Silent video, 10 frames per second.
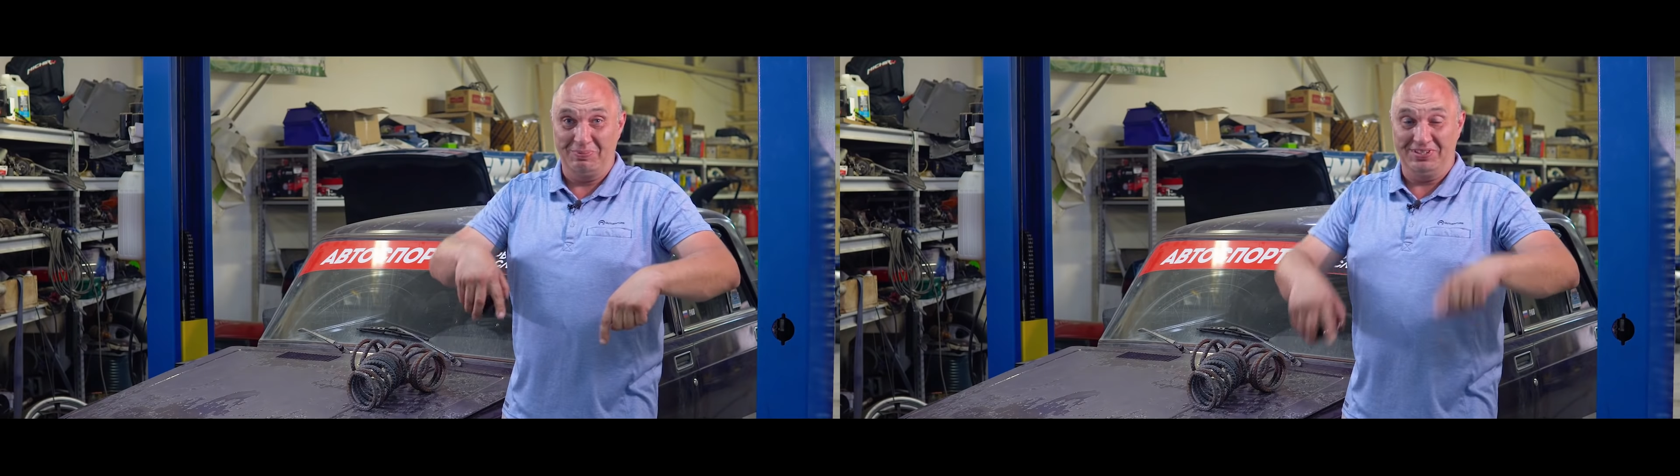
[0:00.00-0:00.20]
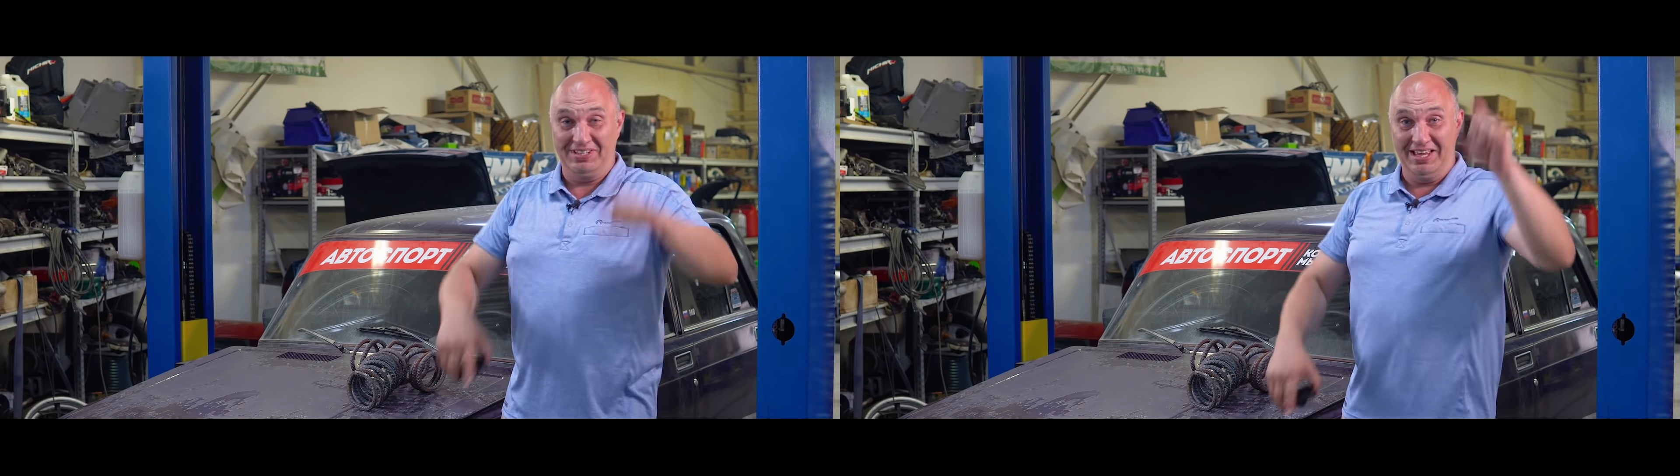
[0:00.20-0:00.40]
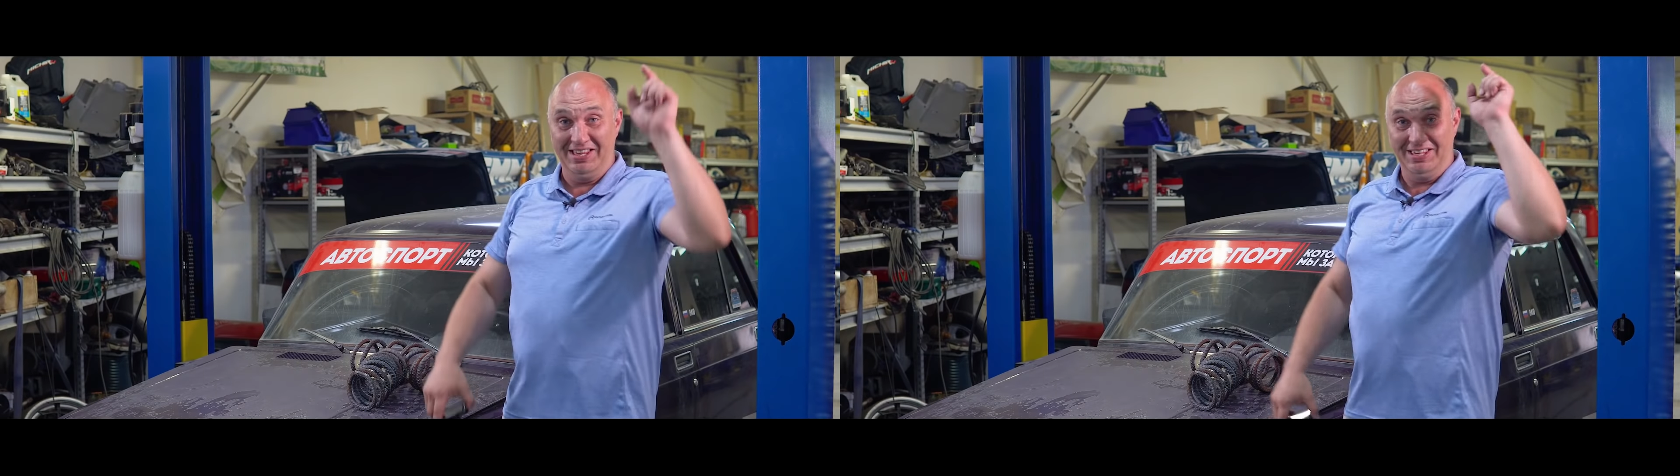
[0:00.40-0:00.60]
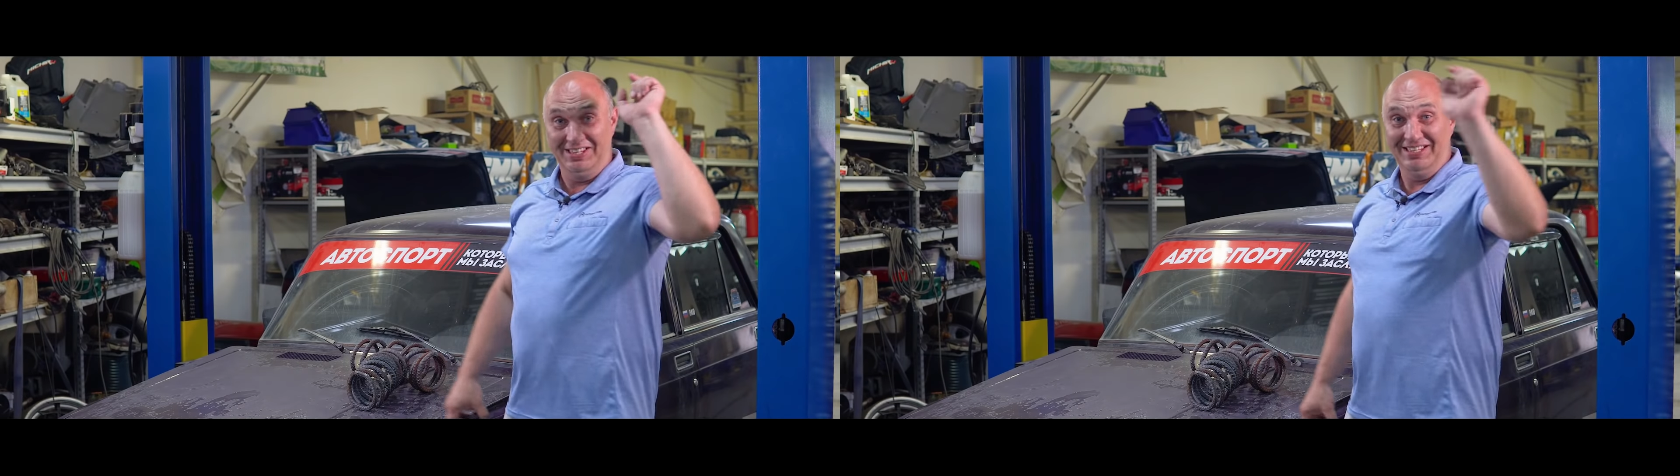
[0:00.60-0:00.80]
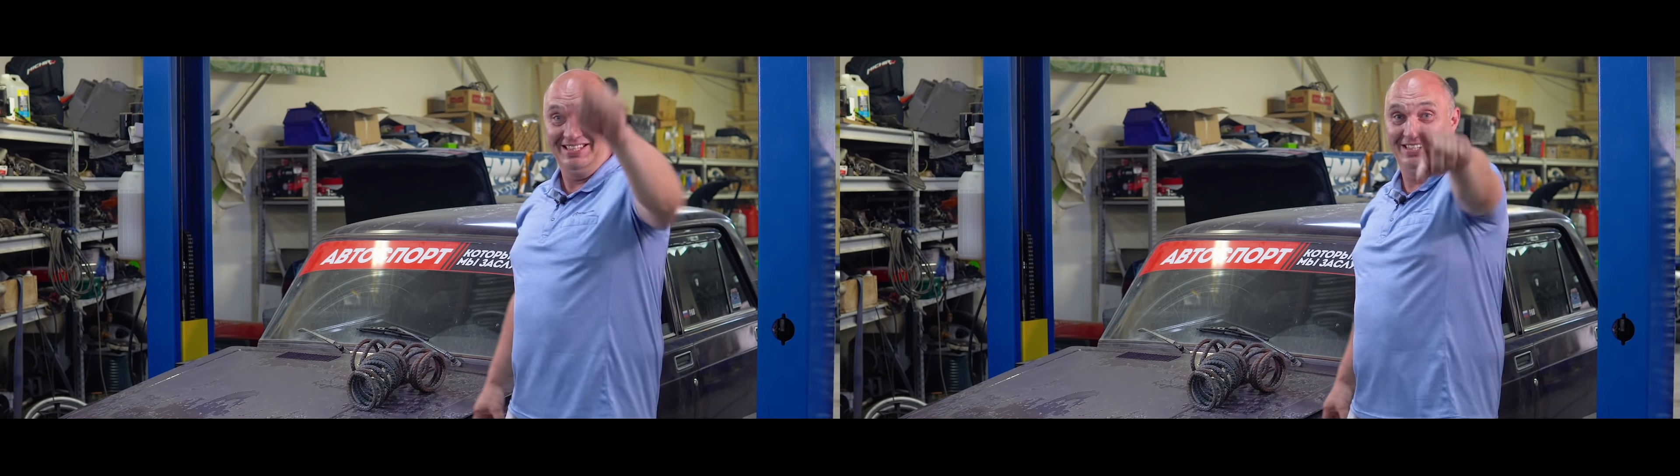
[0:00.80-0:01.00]
описании.
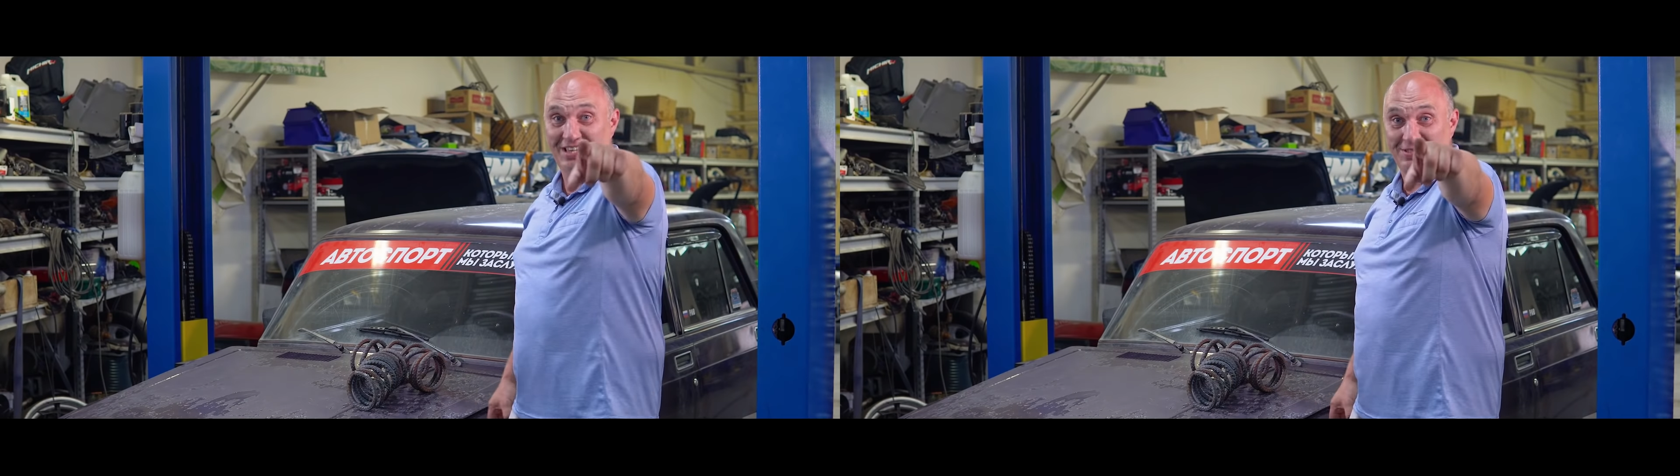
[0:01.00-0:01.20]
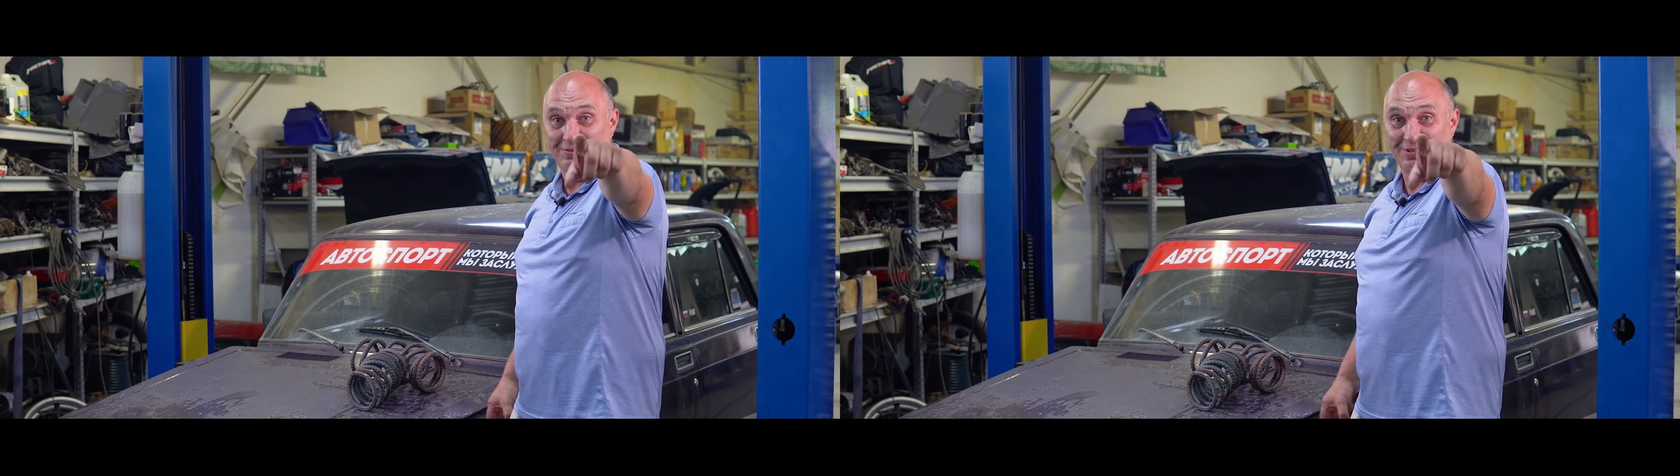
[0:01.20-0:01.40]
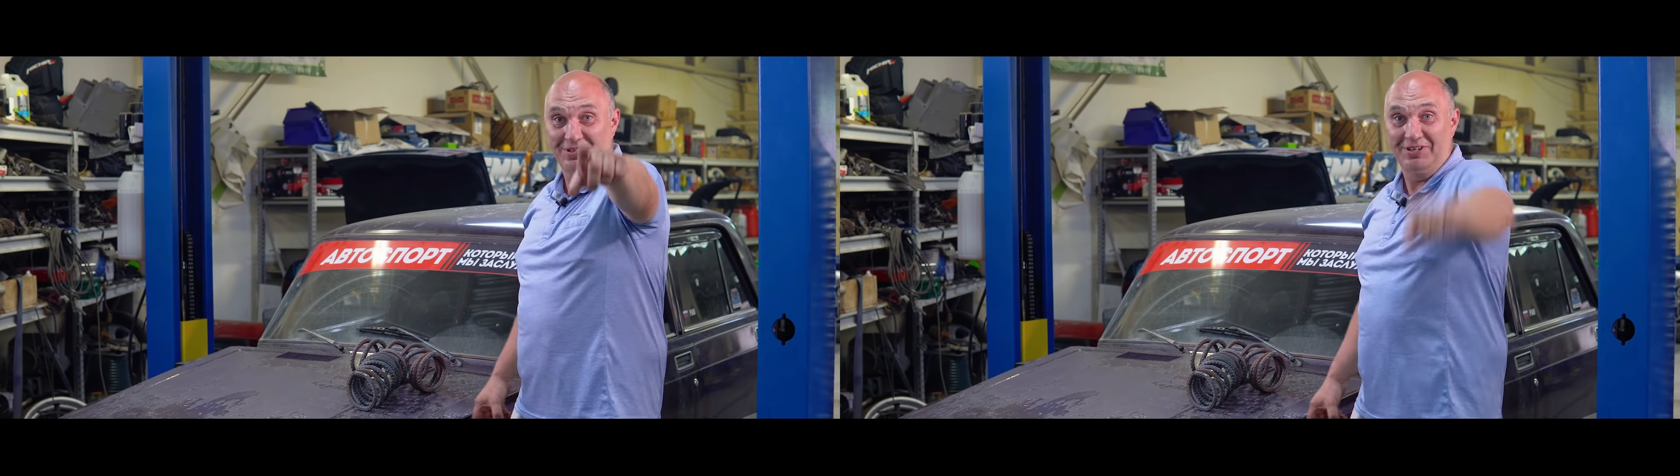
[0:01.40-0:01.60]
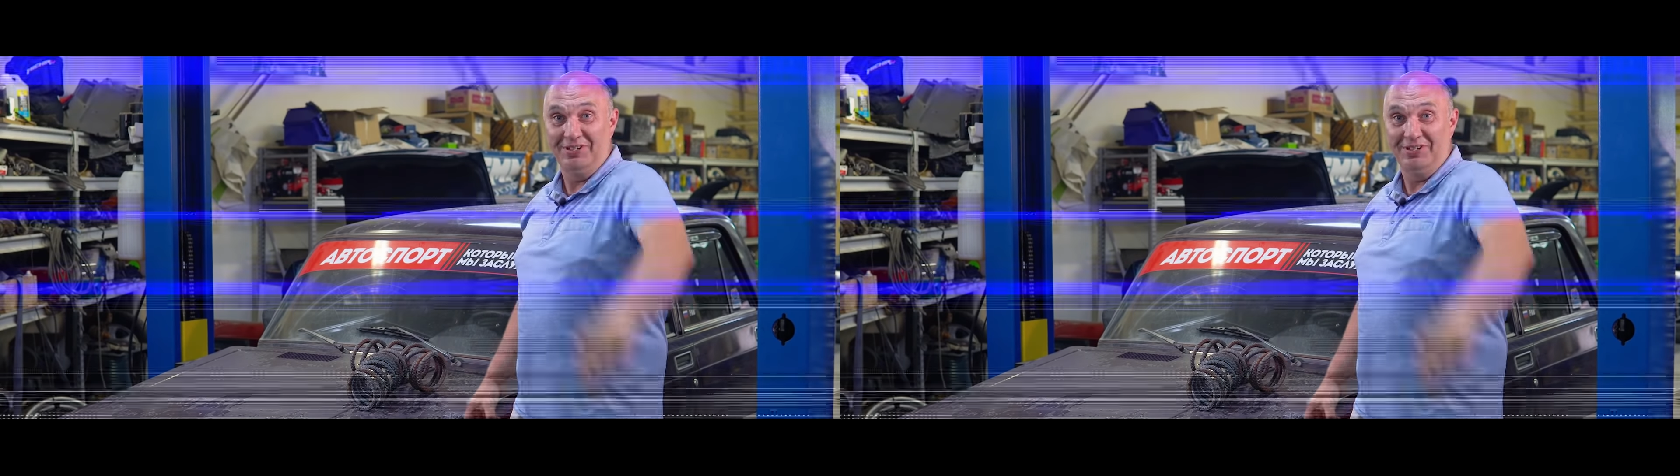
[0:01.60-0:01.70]
Действуйте!